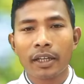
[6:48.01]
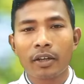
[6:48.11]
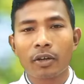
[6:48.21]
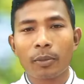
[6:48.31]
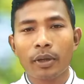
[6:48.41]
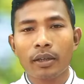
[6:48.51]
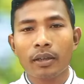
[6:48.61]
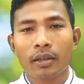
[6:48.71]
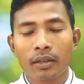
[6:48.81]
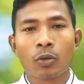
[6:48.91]
रेडी रहोबे
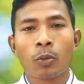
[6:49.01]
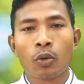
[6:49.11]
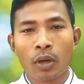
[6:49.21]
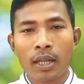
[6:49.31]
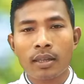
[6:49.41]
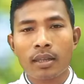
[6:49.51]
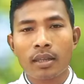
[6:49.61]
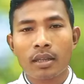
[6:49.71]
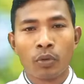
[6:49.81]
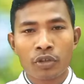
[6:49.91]
कुबड़ू डांस
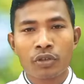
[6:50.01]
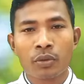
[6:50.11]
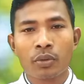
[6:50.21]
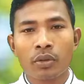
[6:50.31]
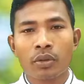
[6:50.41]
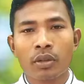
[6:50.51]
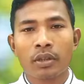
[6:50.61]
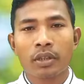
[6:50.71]
मजदूर